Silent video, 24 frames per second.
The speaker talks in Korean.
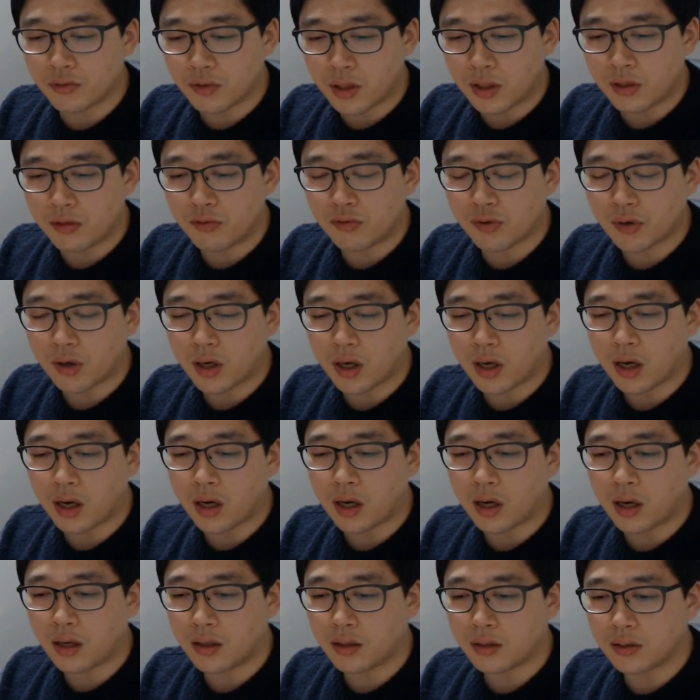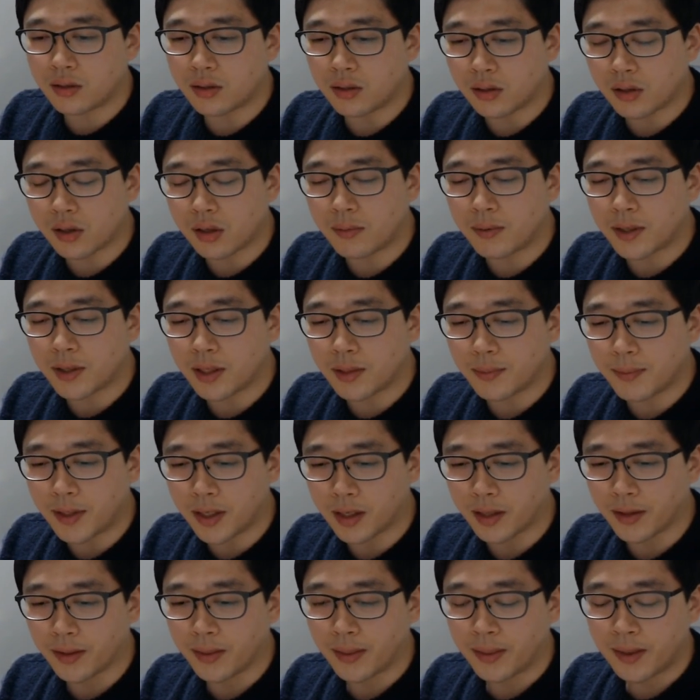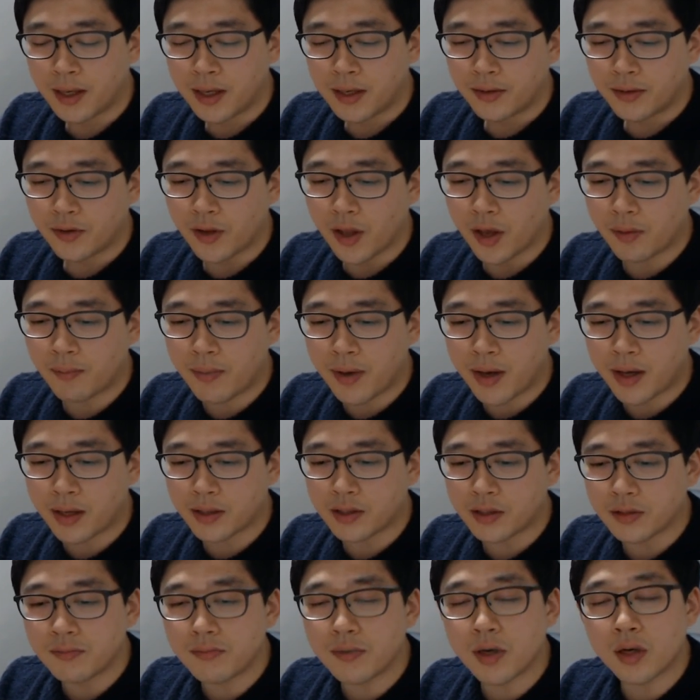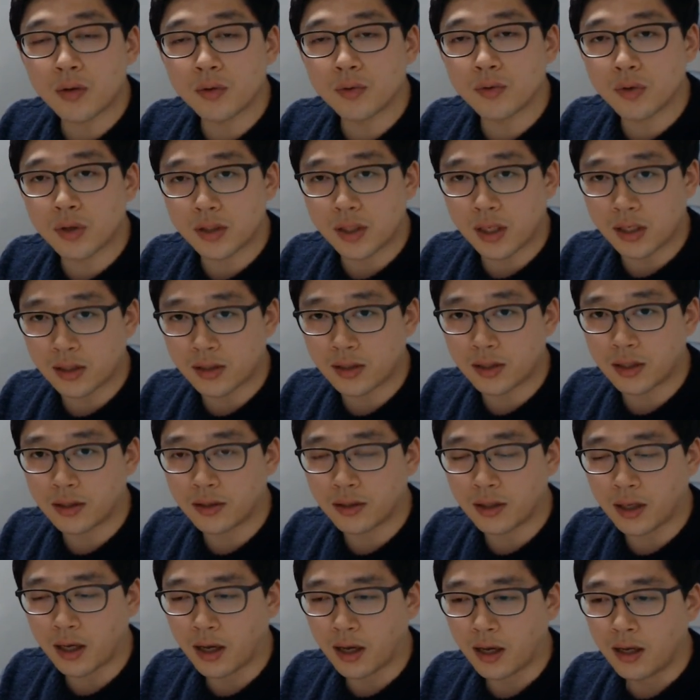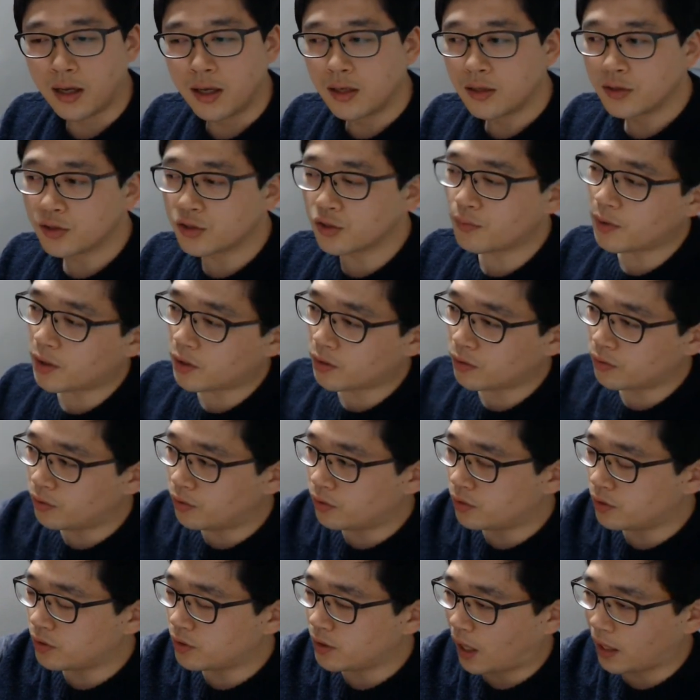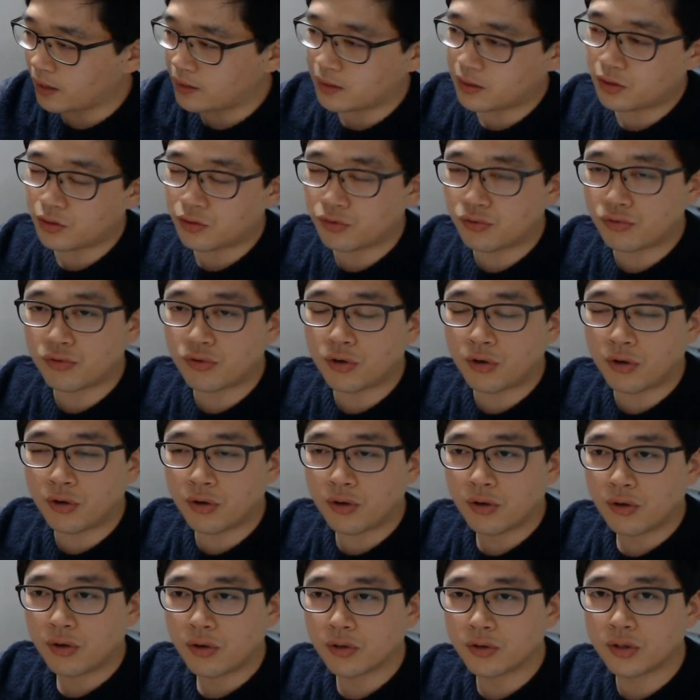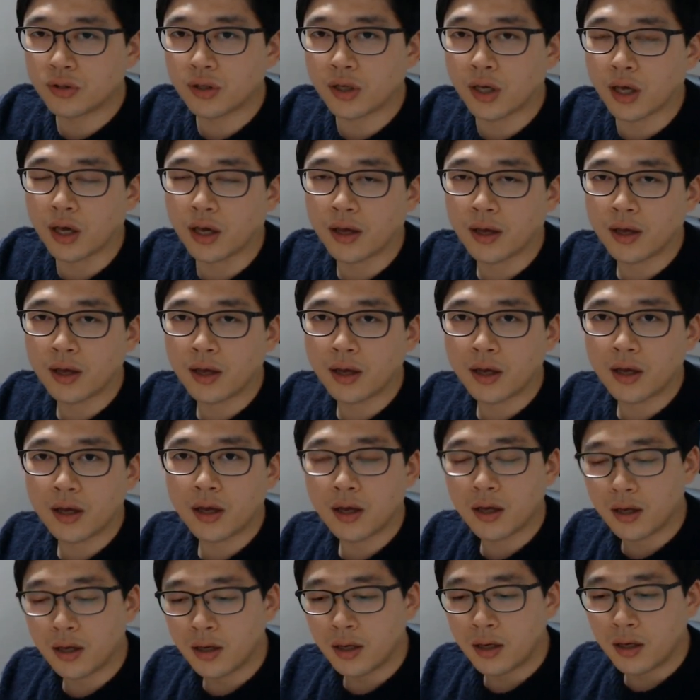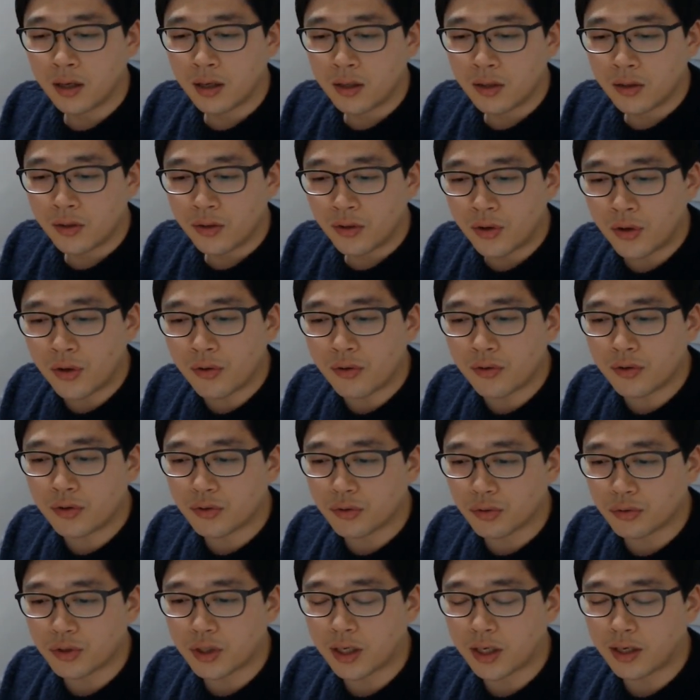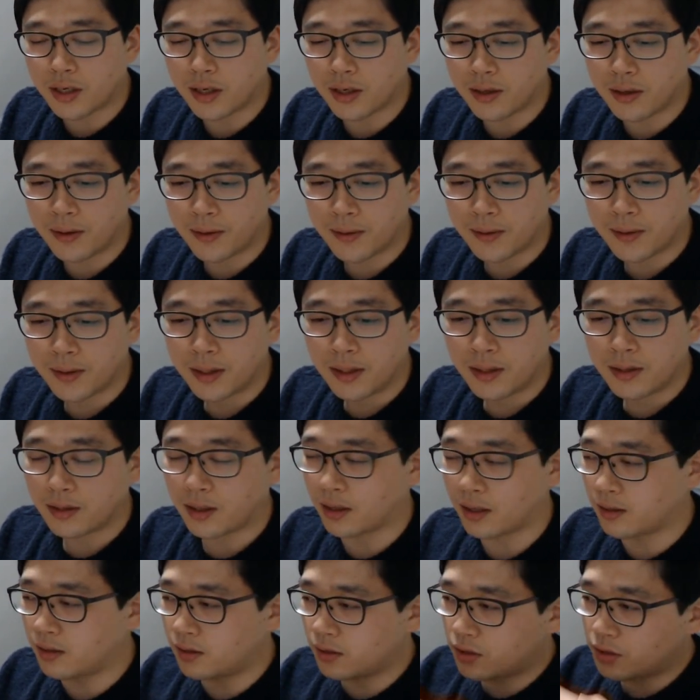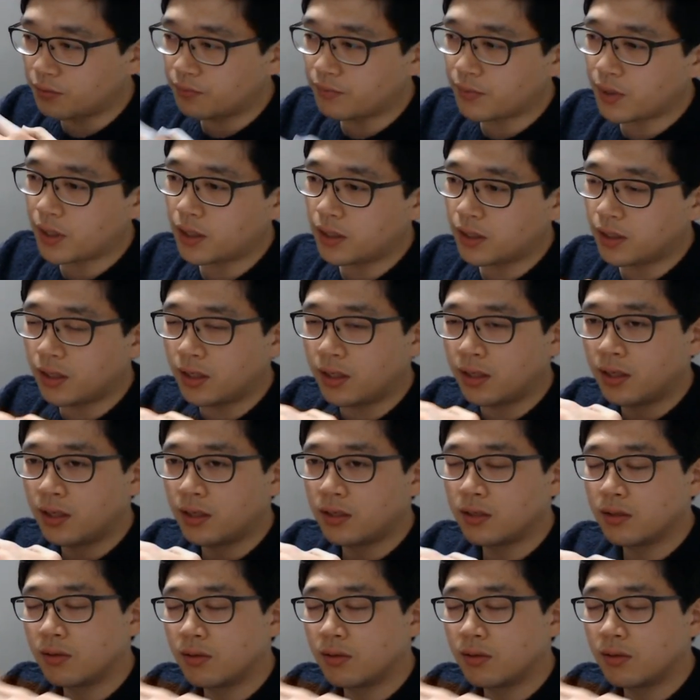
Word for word: 윤활유가 섞여버리면 냉매의 증발 온도가 상승한다. 증발 온도는 낮아질수록 어떻게 효율이 좋잖아요. 당연히 증발이